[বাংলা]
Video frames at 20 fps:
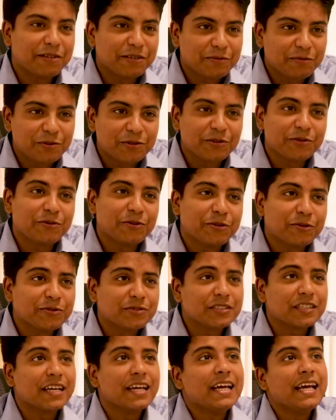আমাদের মধ্যে তৈরি
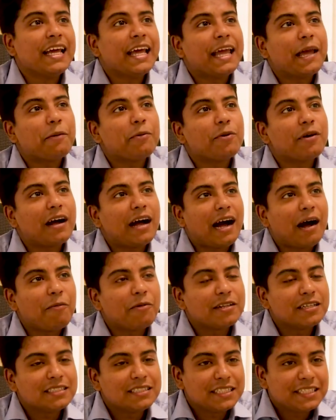করছে এবং
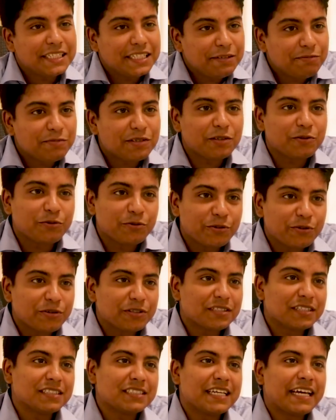আমাদের যে টিমটা তৈরি
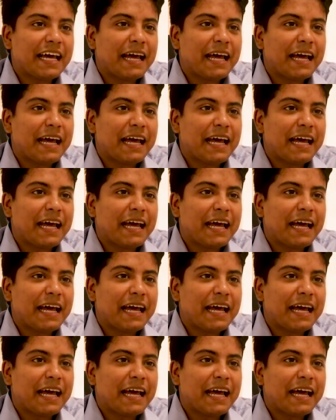হয়েছে যে